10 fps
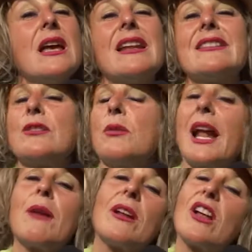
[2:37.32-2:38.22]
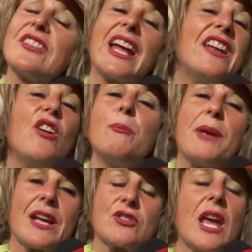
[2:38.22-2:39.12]
restituirà qualcosa che non
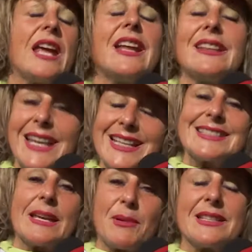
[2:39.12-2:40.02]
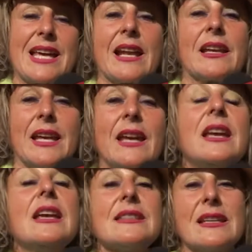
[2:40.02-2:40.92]
piace ed è triste pensare che
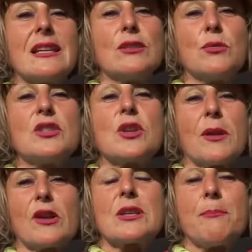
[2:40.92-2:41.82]
si restituisce qualcosa